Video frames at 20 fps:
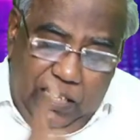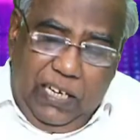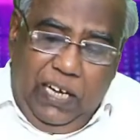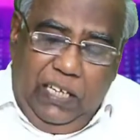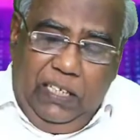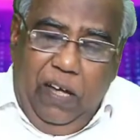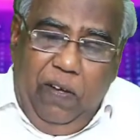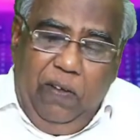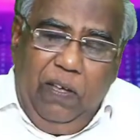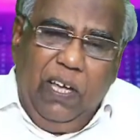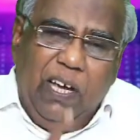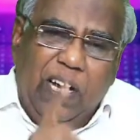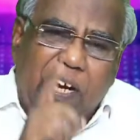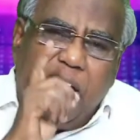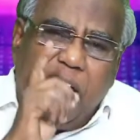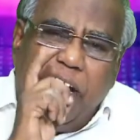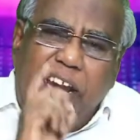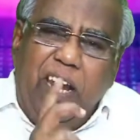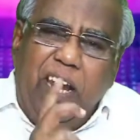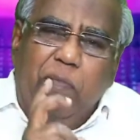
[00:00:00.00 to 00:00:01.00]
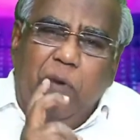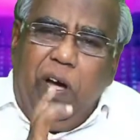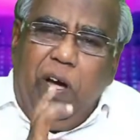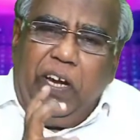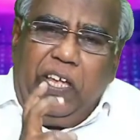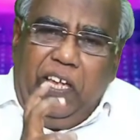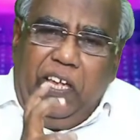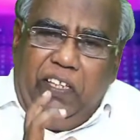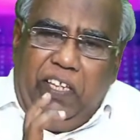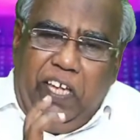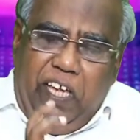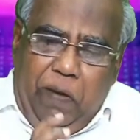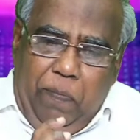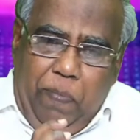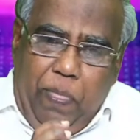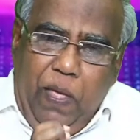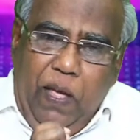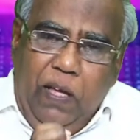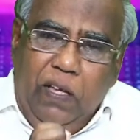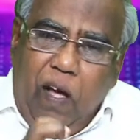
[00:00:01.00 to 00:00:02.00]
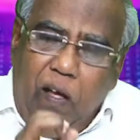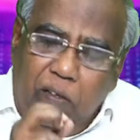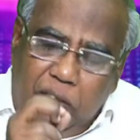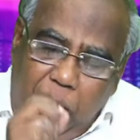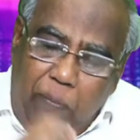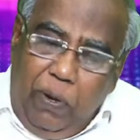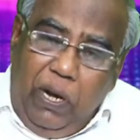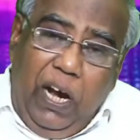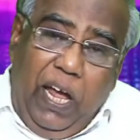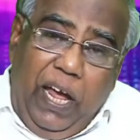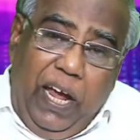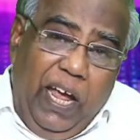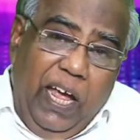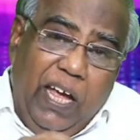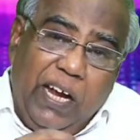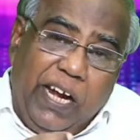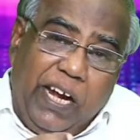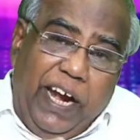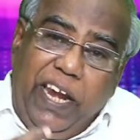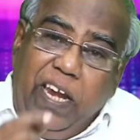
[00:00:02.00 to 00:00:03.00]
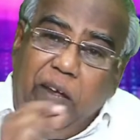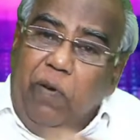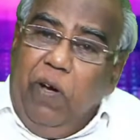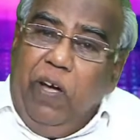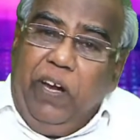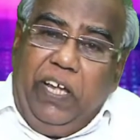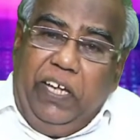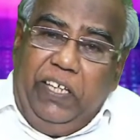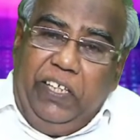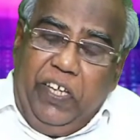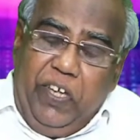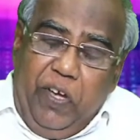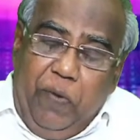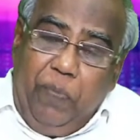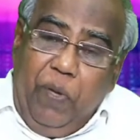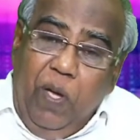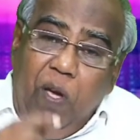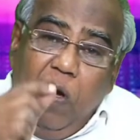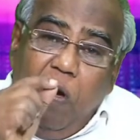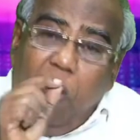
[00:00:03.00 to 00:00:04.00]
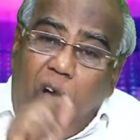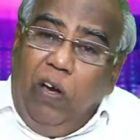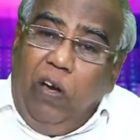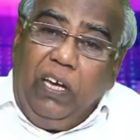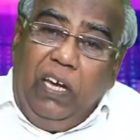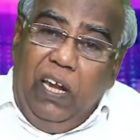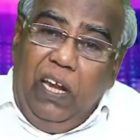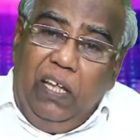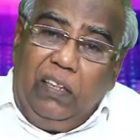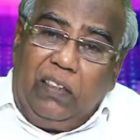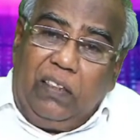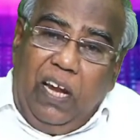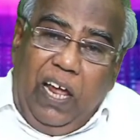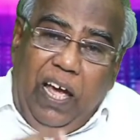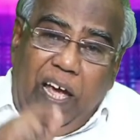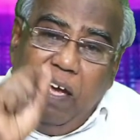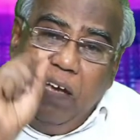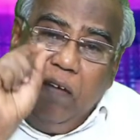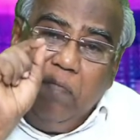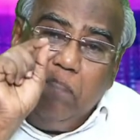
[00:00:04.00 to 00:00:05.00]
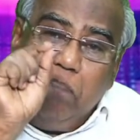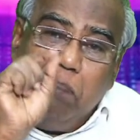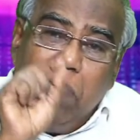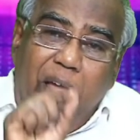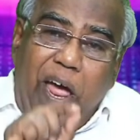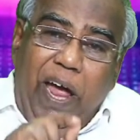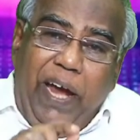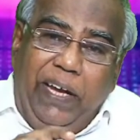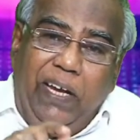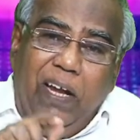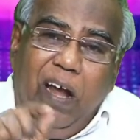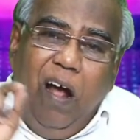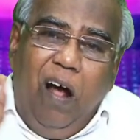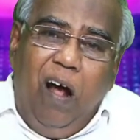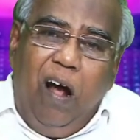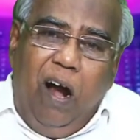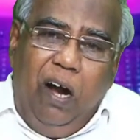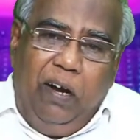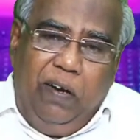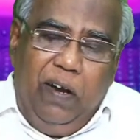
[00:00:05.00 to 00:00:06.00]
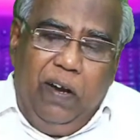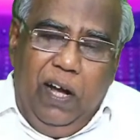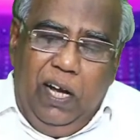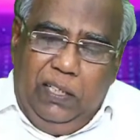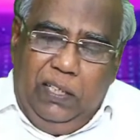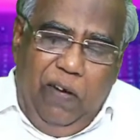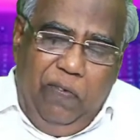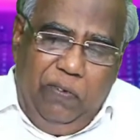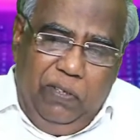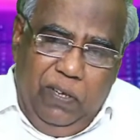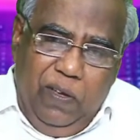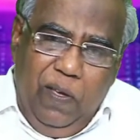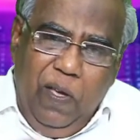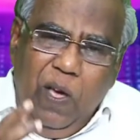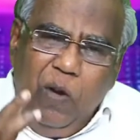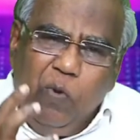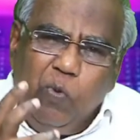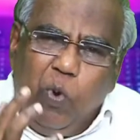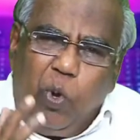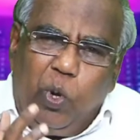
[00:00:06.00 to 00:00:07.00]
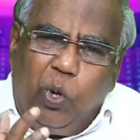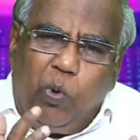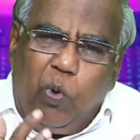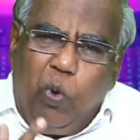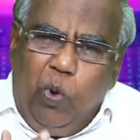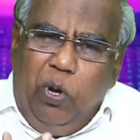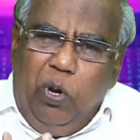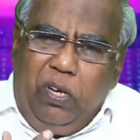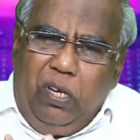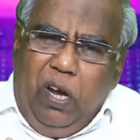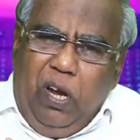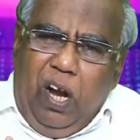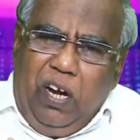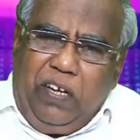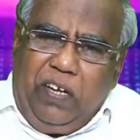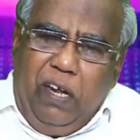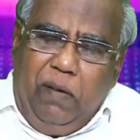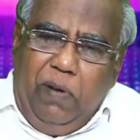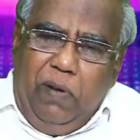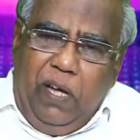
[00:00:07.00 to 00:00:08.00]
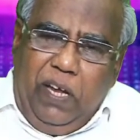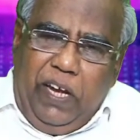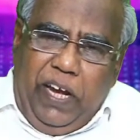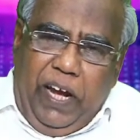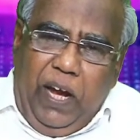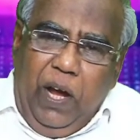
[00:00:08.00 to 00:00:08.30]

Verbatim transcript: அதாவது கடினமான இதயம் தமிழில் கடினமான இதயம் ஆங்கிலத்தில் பிளைண்ட் ஹார்ட் அதாவது ஒரு குருட்டாட்டமான